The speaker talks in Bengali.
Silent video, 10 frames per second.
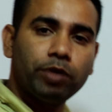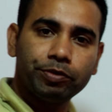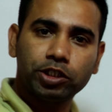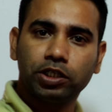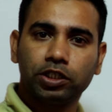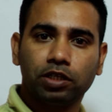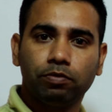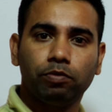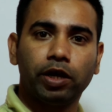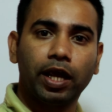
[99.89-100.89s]
তোমরা আমার সাথে
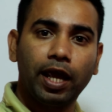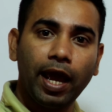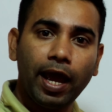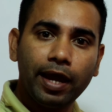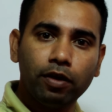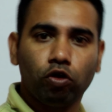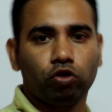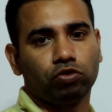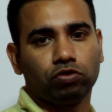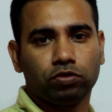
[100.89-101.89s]
সাথে বলবা
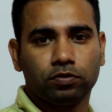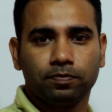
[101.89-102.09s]
ক্যানন